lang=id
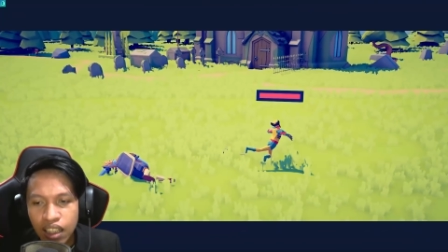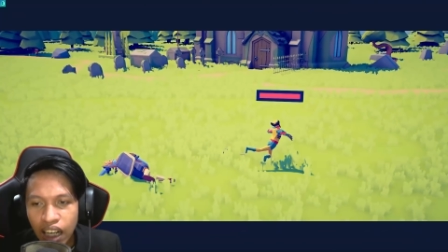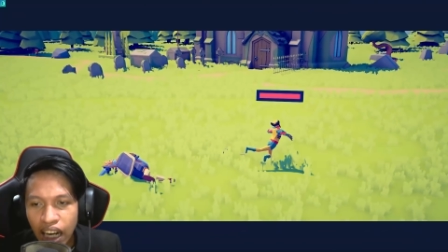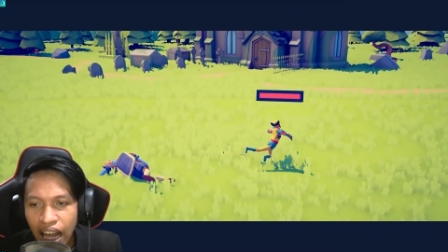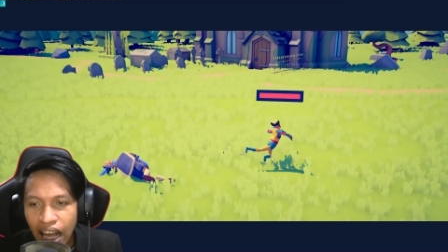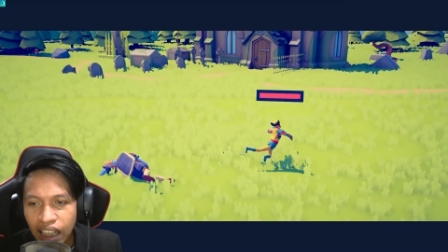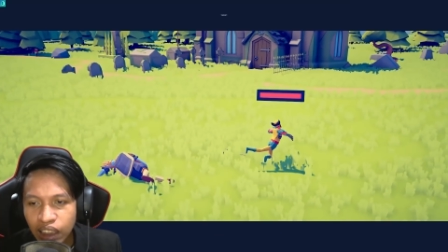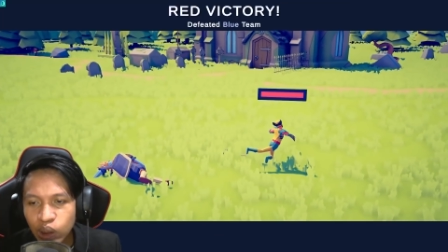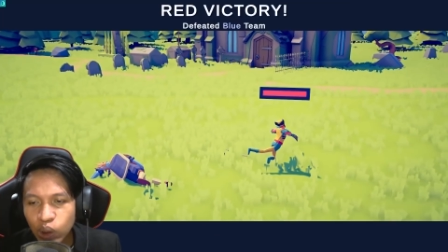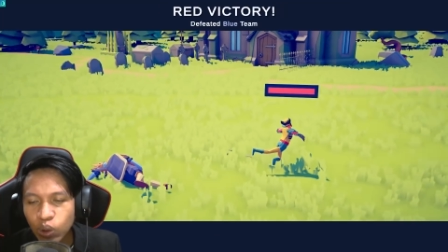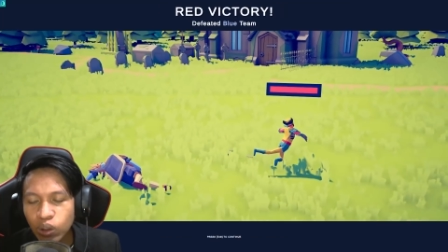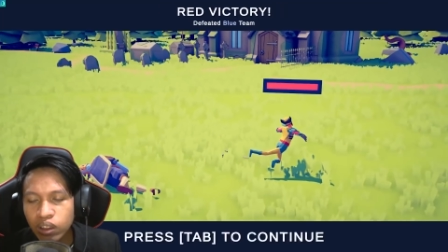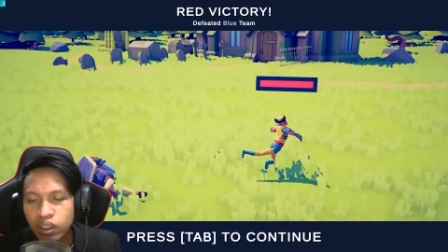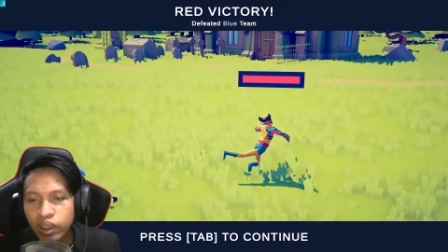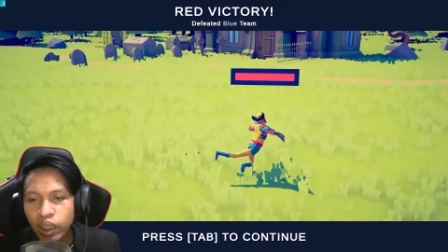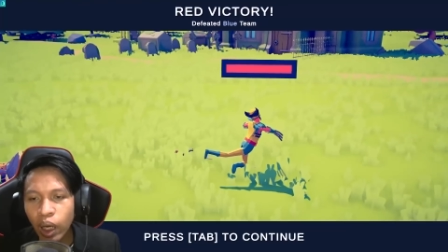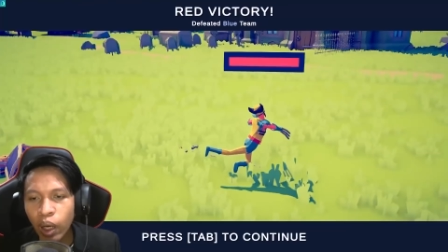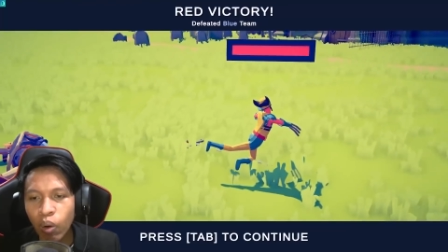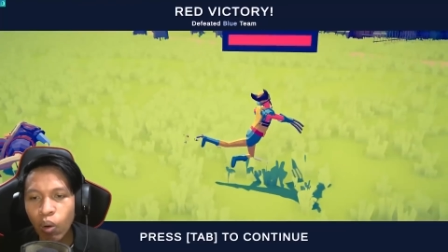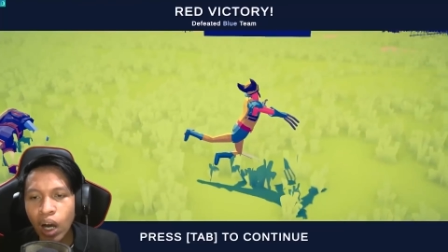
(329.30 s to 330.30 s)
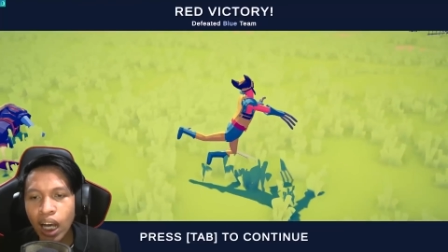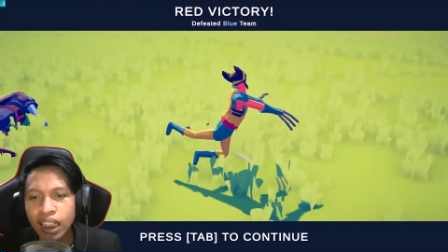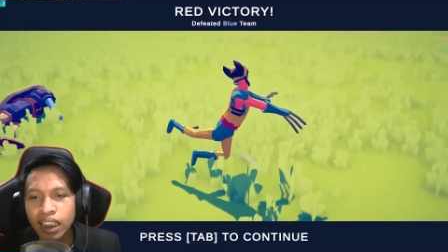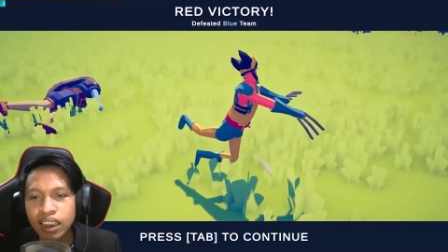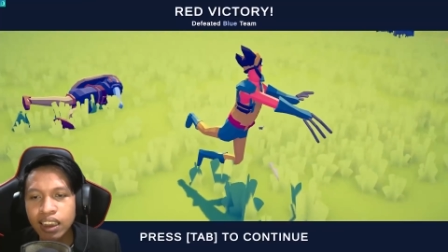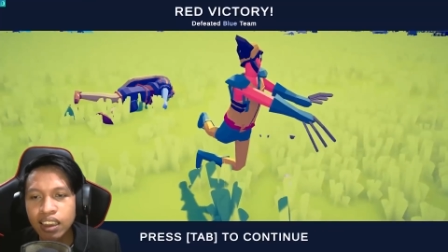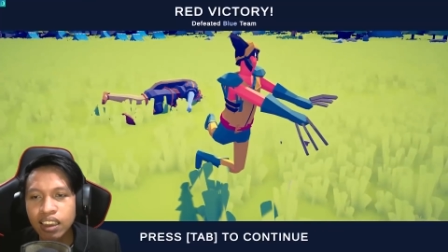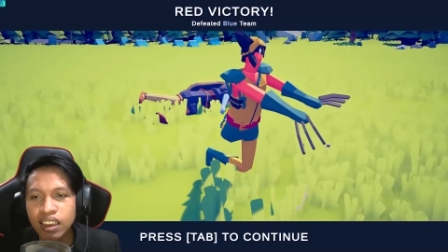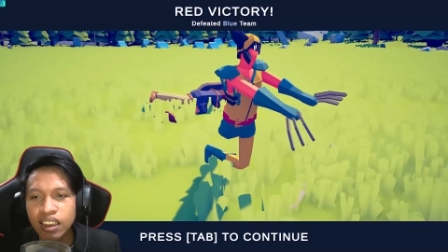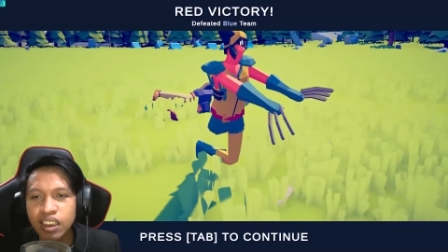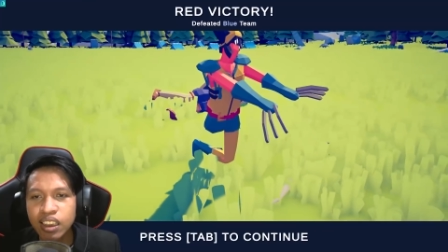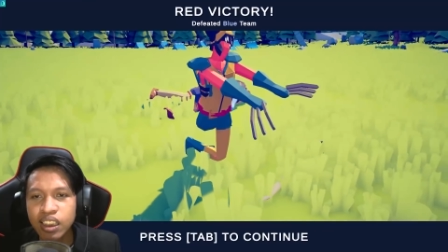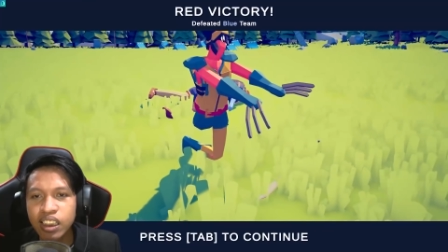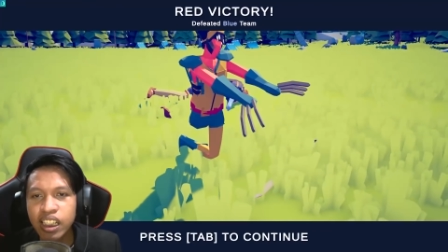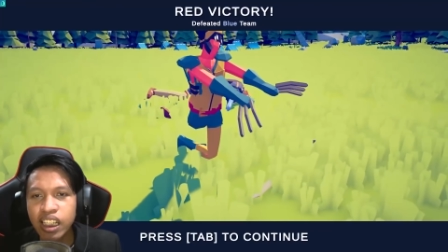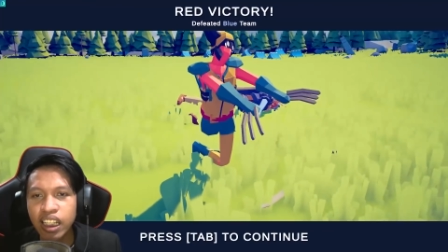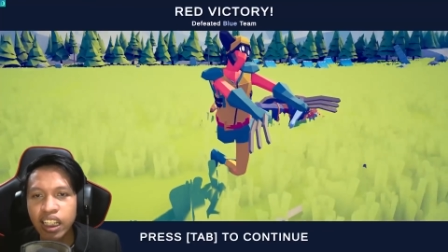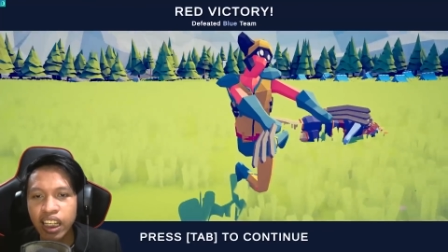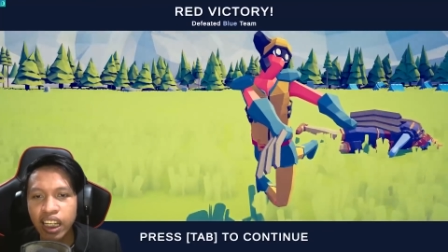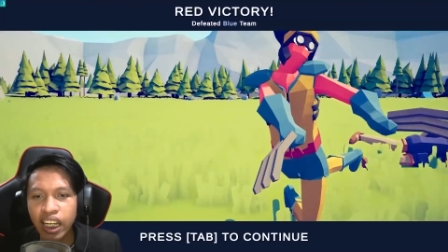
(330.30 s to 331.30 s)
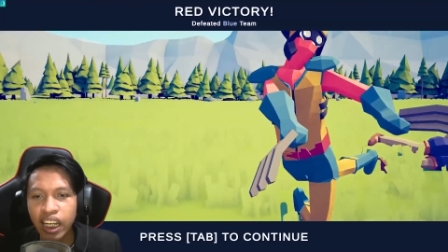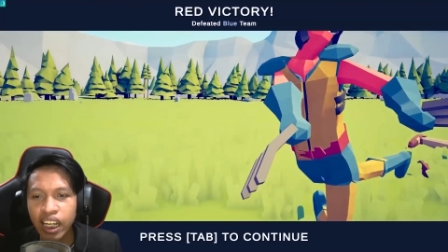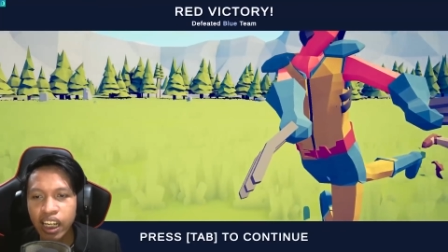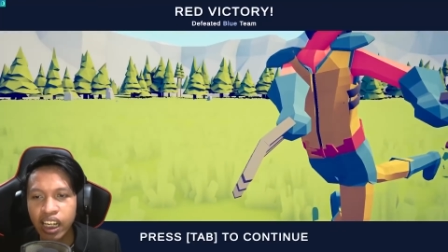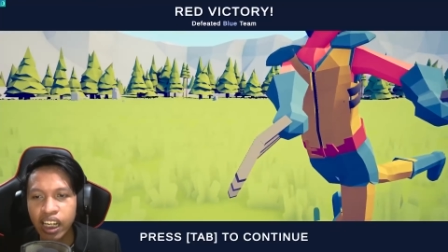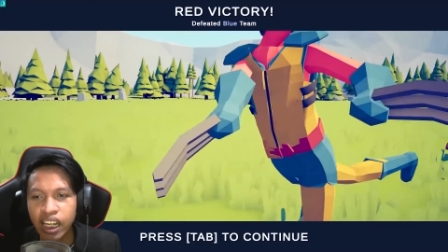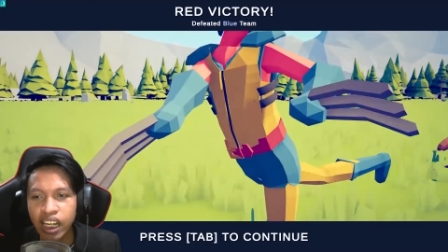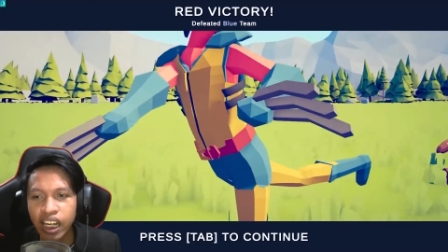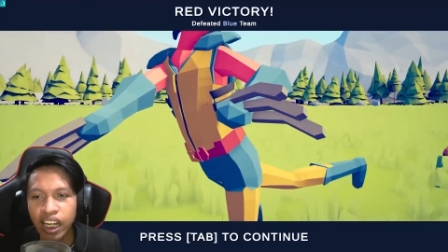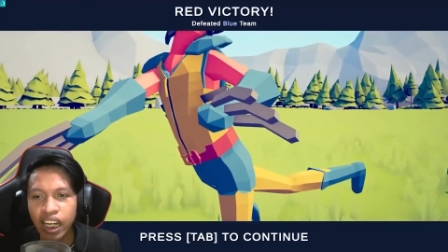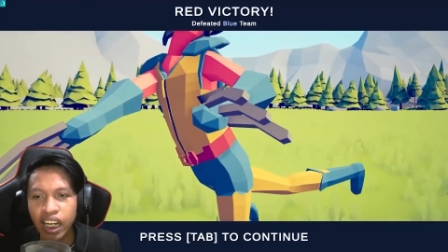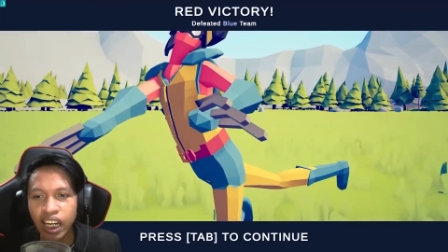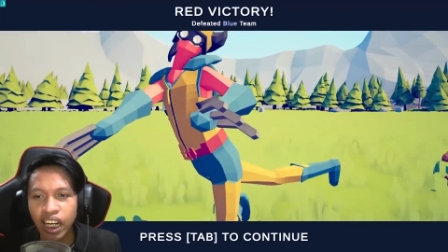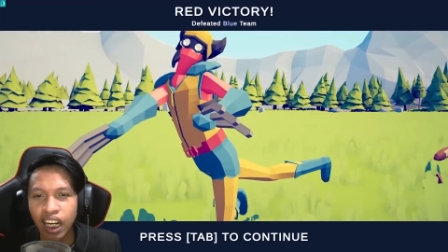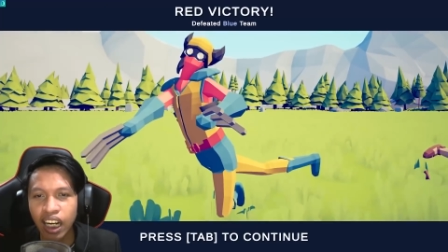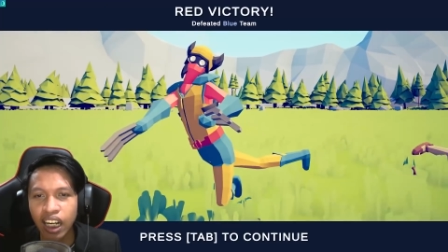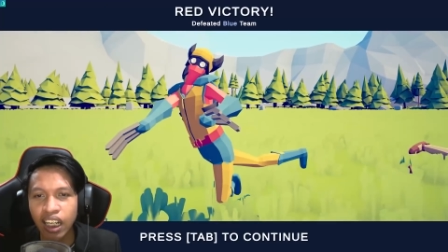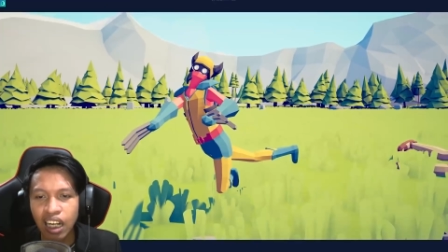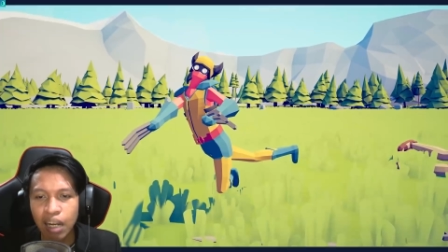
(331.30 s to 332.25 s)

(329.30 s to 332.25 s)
Langsung tewas. Yeah.